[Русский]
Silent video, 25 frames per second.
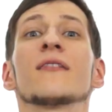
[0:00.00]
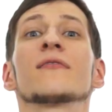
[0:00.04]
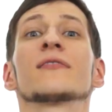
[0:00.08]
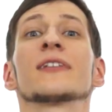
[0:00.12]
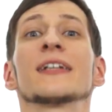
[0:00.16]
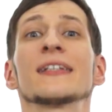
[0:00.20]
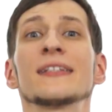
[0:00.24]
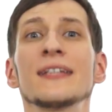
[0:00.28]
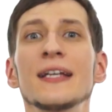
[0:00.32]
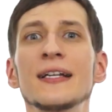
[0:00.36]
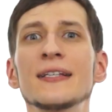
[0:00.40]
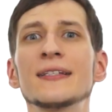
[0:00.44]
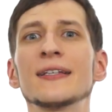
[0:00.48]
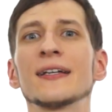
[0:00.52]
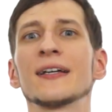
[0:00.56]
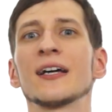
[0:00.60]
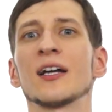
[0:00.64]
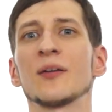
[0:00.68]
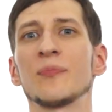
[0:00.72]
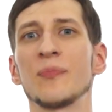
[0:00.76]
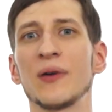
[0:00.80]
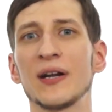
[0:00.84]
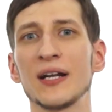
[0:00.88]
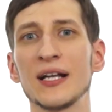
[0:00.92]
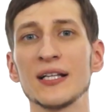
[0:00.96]
Владельцы
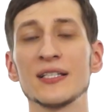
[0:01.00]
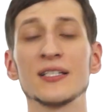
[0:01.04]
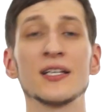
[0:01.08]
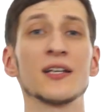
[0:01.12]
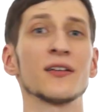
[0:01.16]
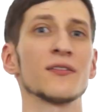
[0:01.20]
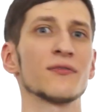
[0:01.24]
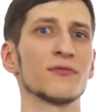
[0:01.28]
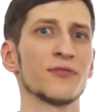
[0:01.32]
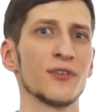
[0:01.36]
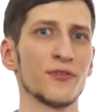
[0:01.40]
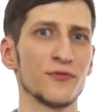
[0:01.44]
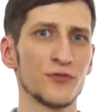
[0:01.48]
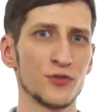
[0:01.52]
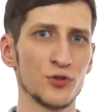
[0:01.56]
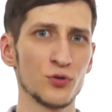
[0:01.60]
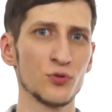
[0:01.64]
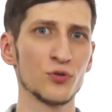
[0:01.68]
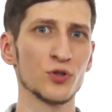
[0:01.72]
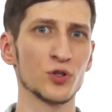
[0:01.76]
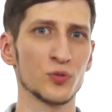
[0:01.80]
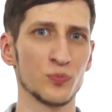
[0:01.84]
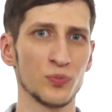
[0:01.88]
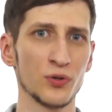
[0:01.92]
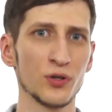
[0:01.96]
корпораций
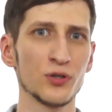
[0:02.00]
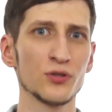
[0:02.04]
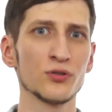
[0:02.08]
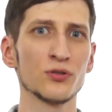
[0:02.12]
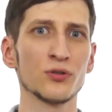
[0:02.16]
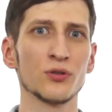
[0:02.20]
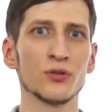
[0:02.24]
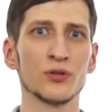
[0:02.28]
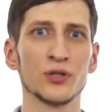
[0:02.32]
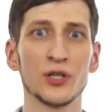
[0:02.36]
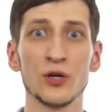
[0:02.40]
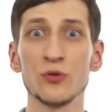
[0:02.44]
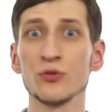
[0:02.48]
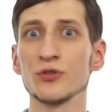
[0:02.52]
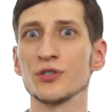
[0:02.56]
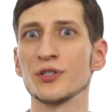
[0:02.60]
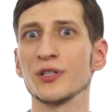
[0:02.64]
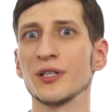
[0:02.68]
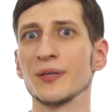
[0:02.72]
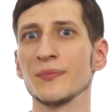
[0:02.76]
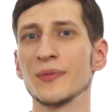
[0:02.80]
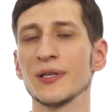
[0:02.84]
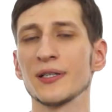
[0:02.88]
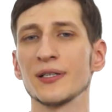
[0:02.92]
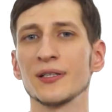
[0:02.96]
вовсю используют
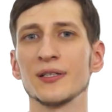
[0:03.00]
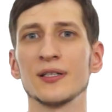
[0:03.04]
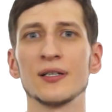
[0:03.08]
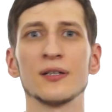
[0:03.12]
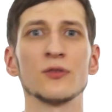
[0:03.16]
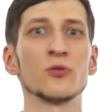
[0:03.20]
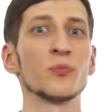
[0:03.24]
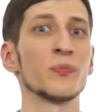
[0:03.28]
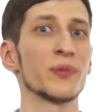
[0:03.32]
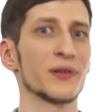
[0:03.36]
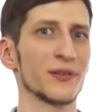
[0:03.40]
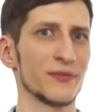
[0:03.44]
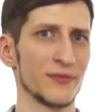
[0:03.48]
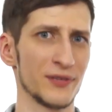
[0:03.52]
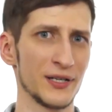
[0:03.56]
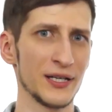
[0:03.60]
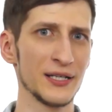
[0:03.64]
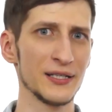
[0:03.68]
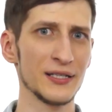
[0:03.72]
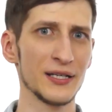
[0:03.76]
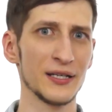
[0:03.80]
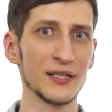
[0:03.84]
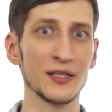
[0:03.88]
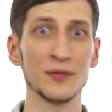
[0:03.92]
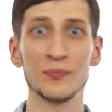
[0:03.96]
научные методы
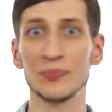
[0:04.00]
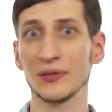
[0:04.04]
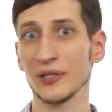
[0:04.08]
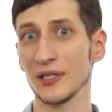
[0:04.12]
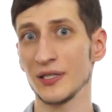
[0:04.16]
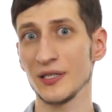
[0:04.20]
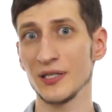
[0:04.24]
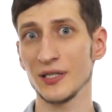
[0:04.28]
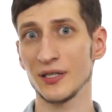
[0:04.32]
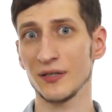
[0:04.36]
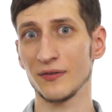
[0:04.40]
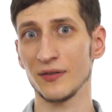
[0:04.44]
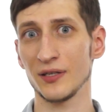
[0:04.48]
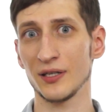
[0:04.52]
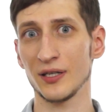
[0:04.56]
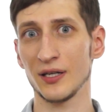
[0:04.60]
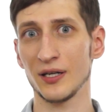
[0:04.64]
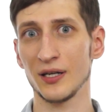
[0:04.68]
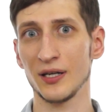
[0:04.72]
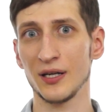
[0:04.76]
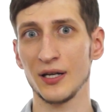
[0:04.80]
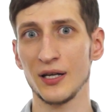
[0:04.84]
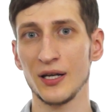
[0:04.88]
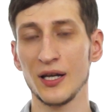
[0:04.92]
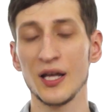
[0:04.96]
управления и планирования –
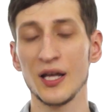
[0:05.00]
